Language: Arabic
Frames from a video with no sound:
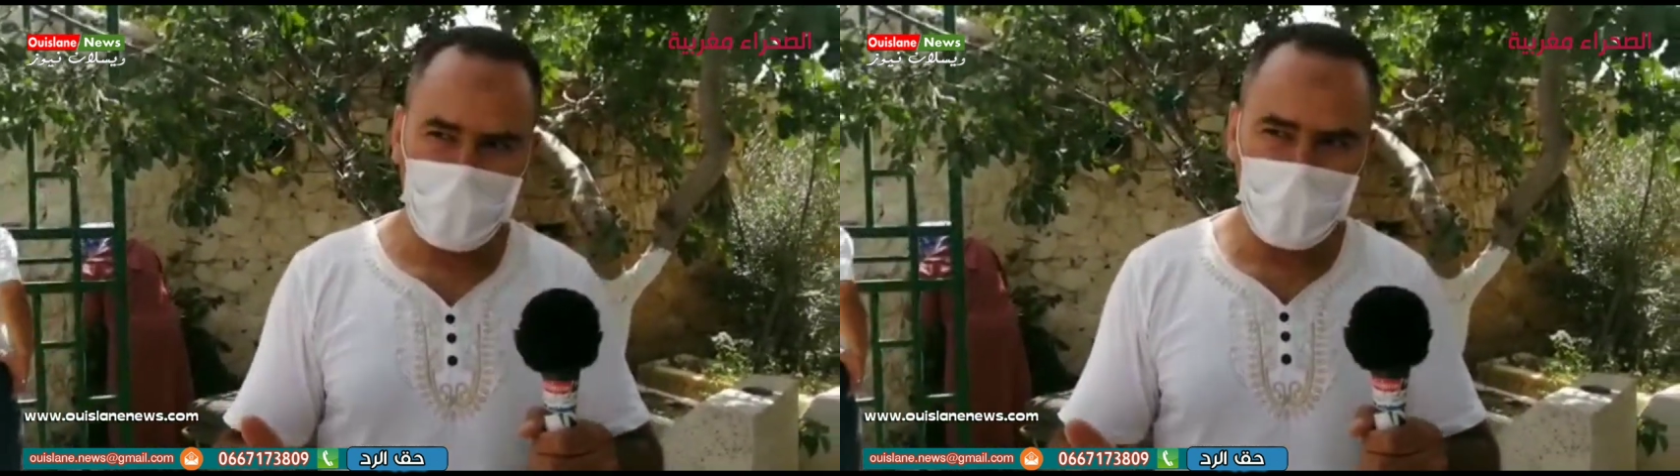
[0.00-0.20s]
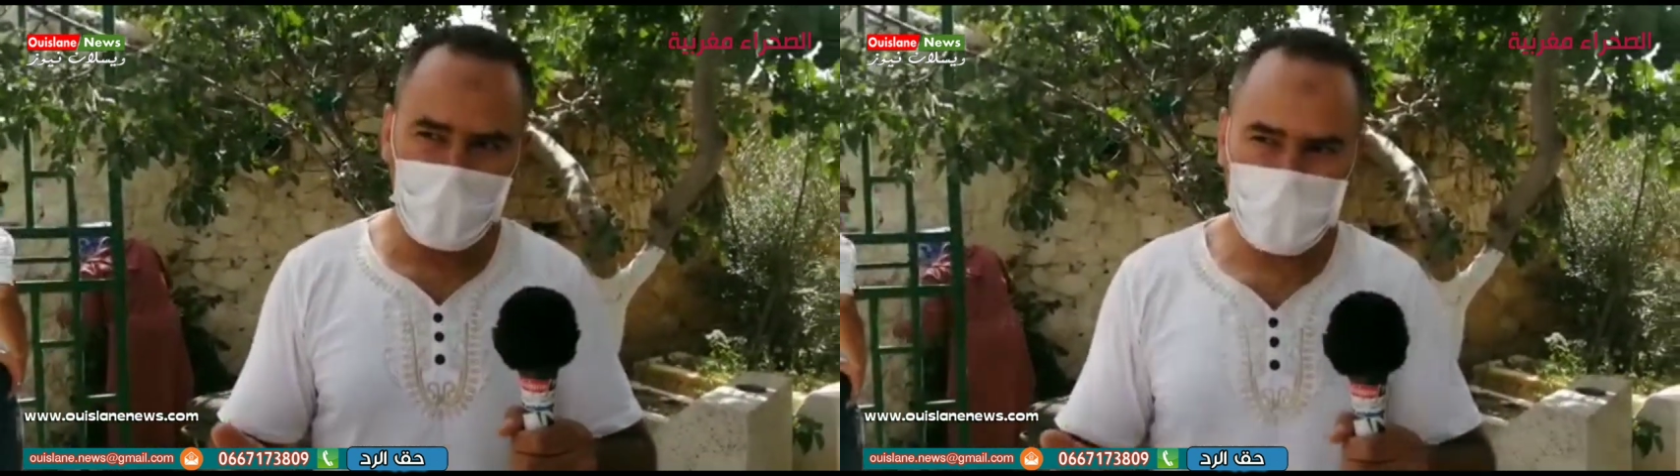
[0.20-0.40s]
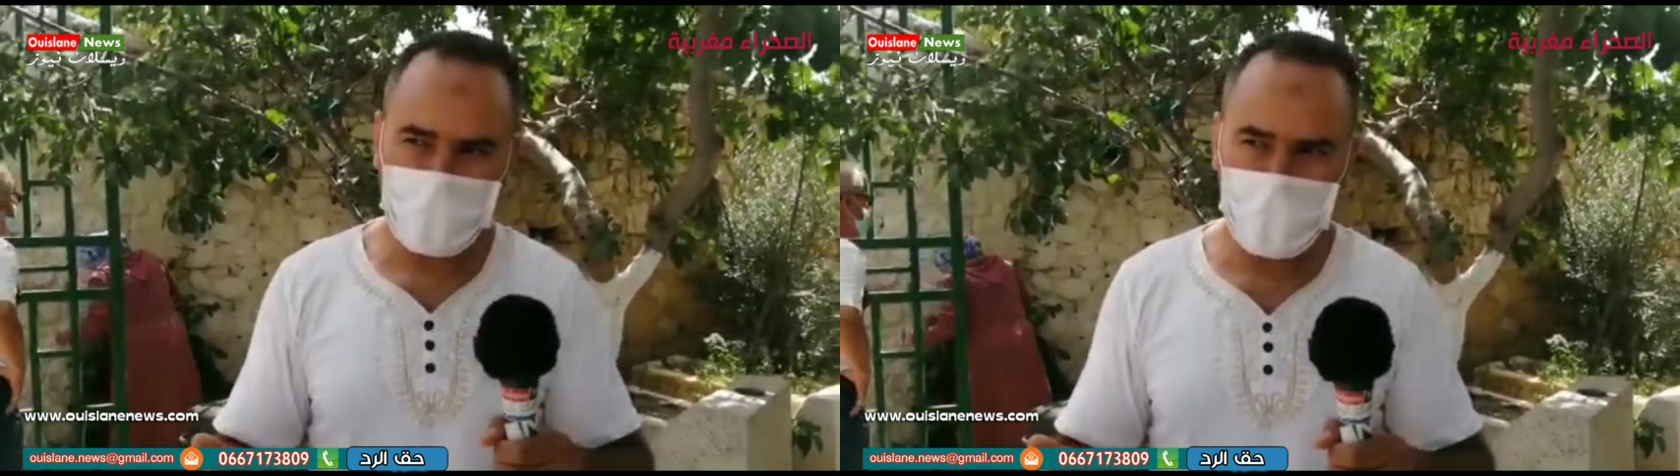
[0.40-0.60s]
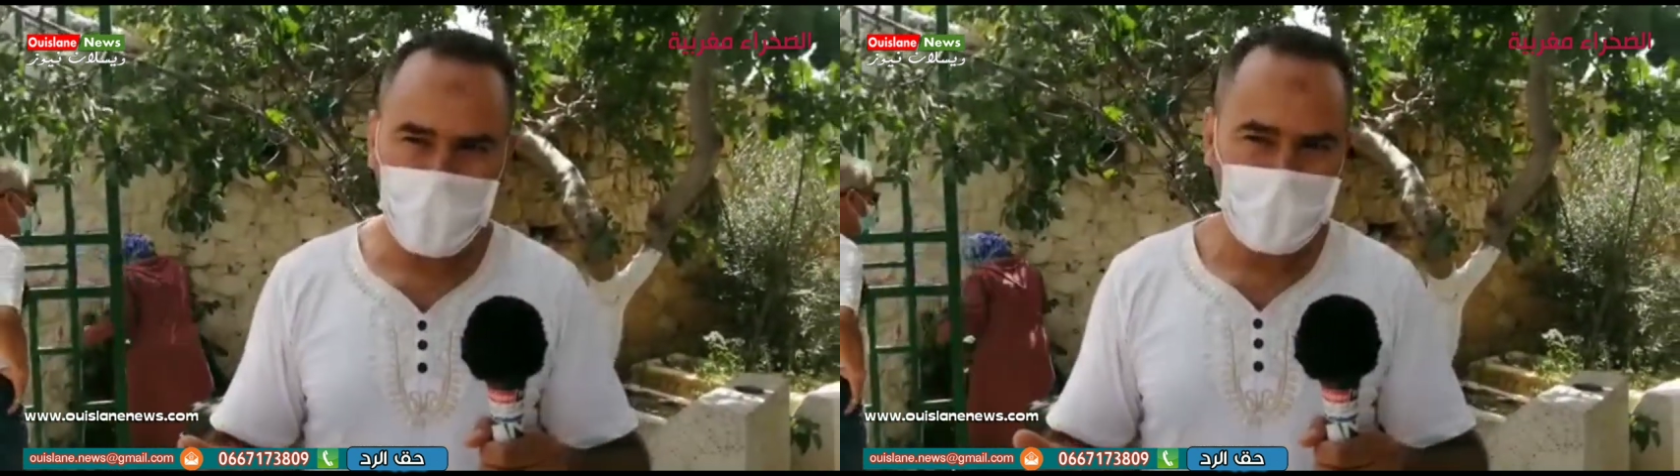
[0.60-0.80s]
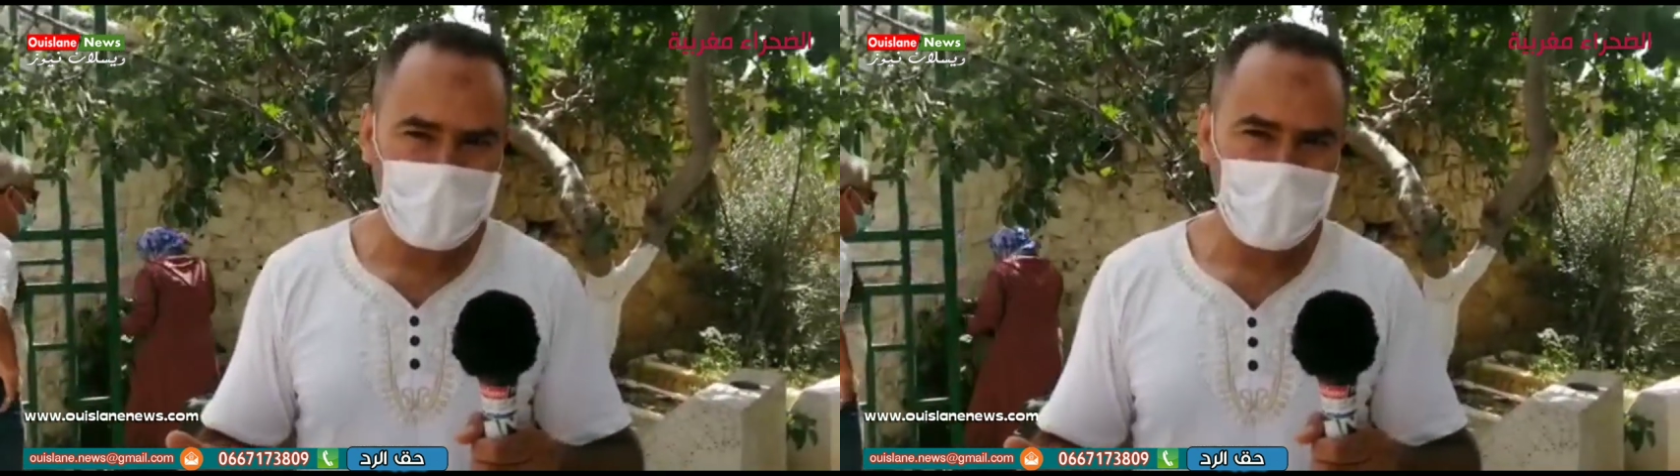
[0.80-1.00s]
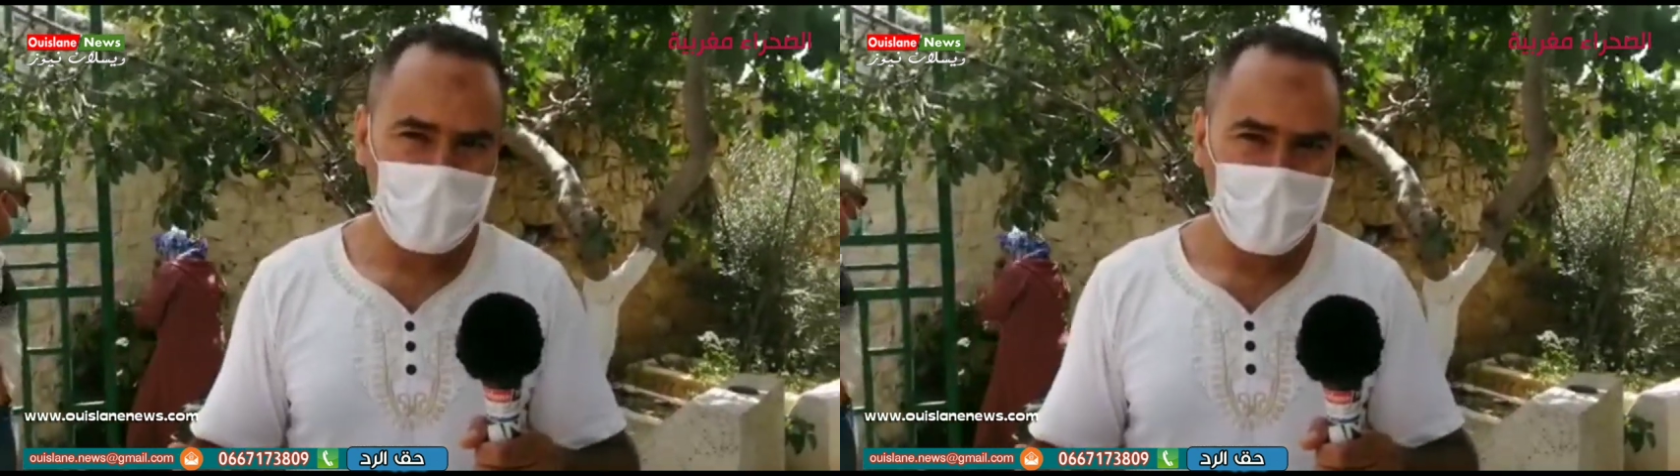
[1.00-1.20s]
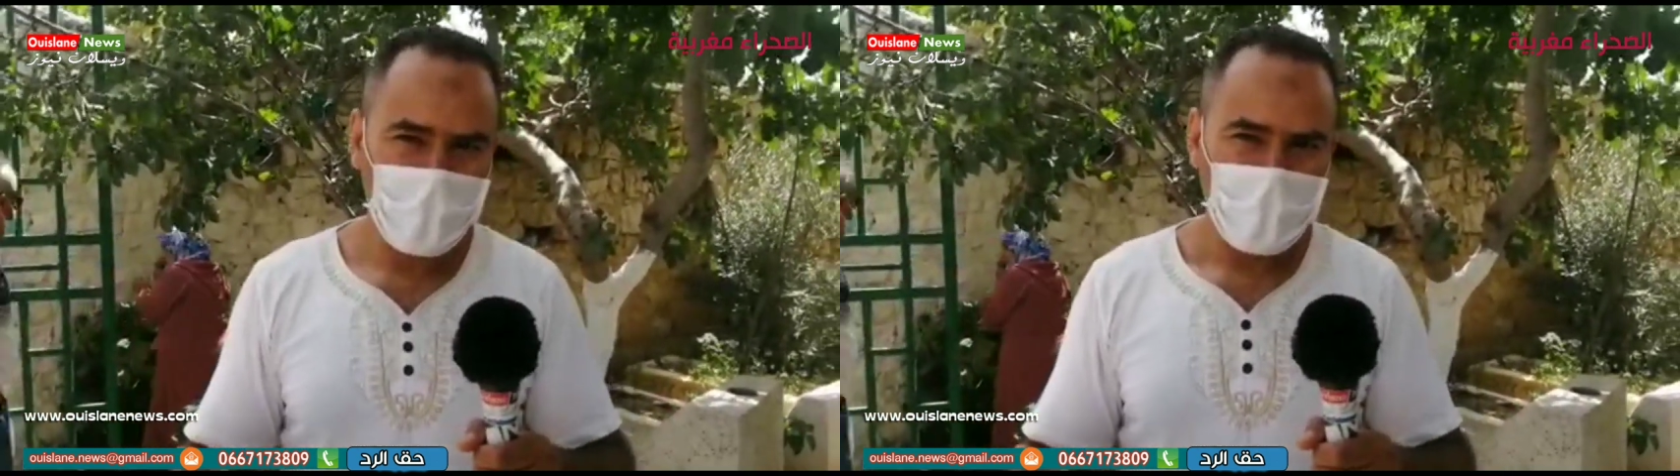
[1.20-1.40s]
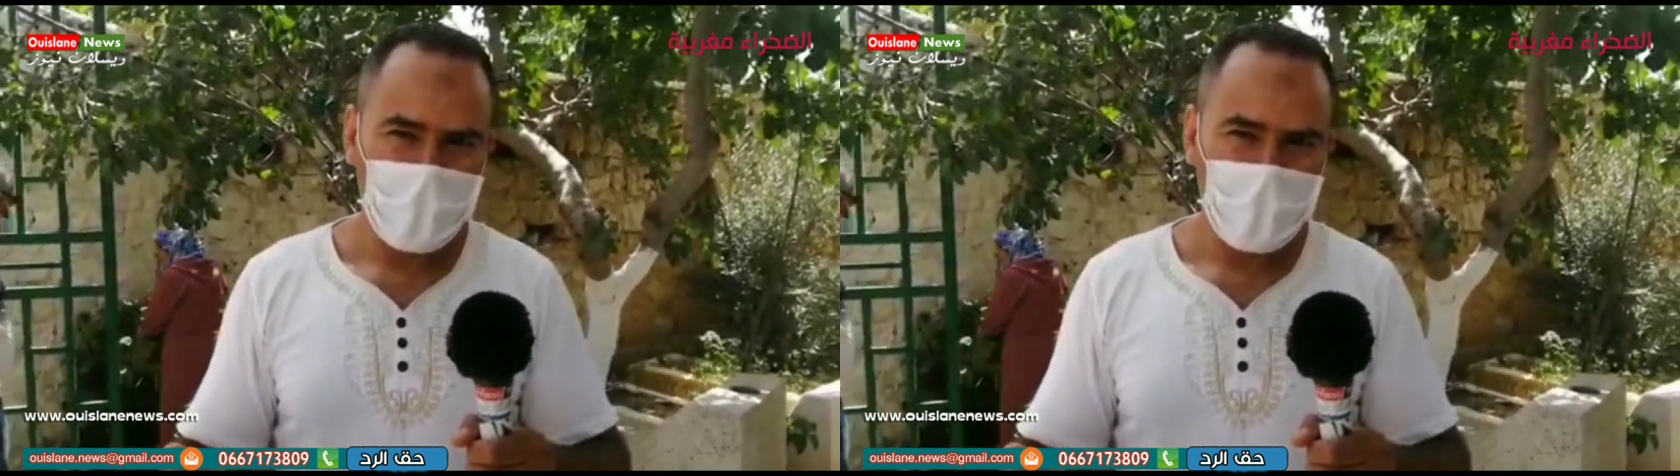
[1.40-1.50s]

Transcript: بمدينه مكناس